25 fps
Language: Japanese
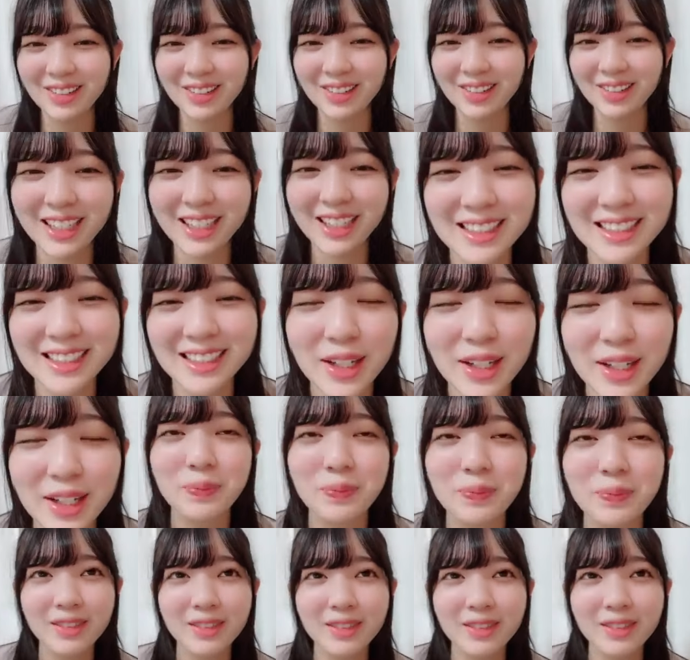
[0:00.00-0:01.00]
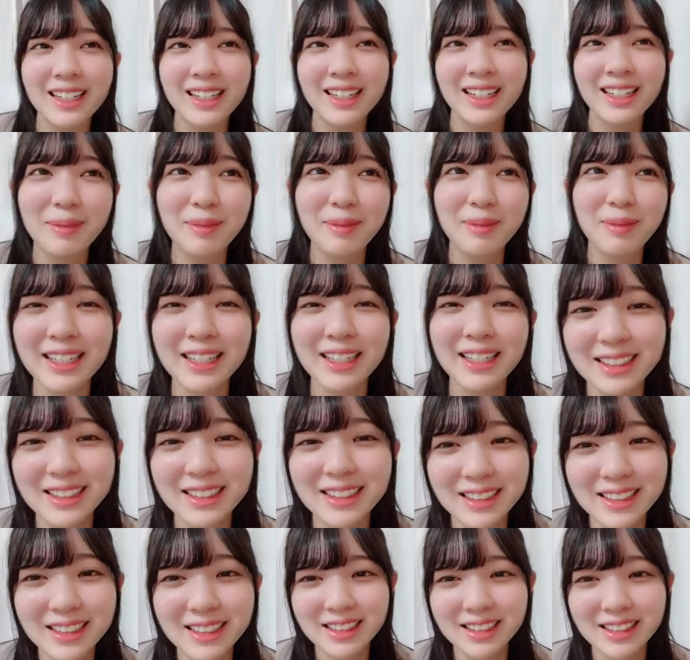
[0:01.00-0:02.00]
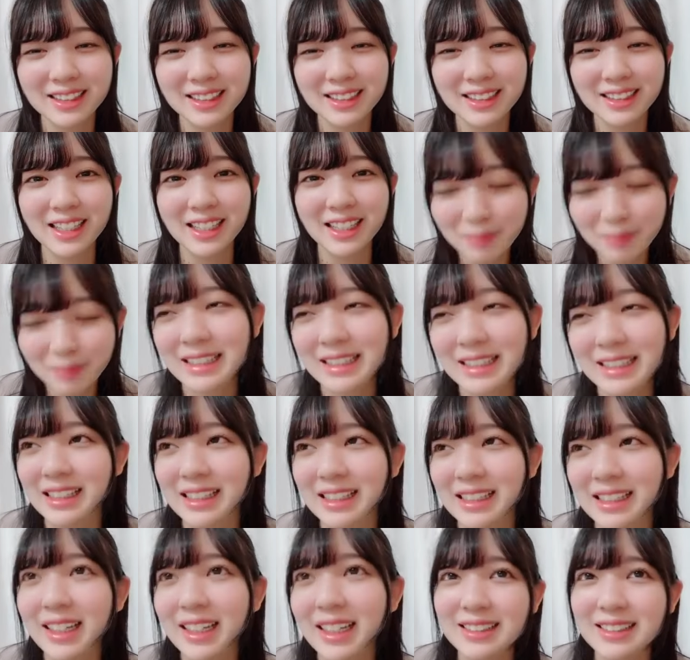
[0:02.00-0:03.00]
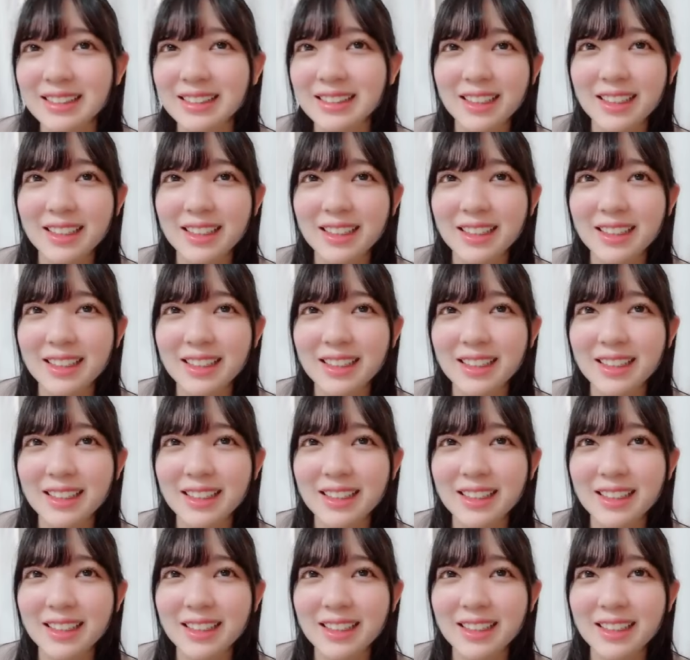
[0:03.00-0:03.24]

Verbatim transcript: すごいえげつない席をしちゃうからさ